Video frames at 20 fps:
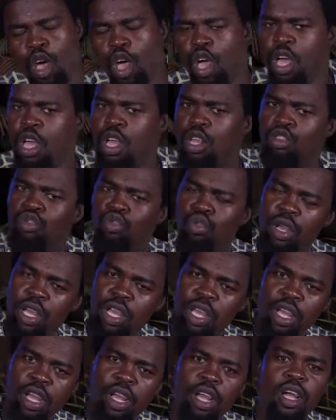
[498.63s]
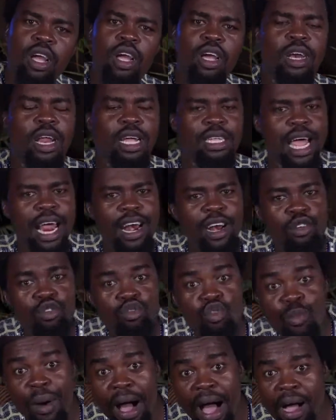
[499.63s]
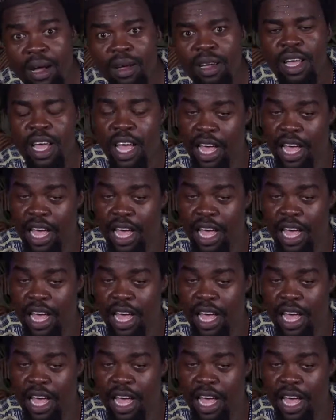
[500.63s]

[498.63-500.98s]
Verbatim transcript: Et il suit Nathalie Touba.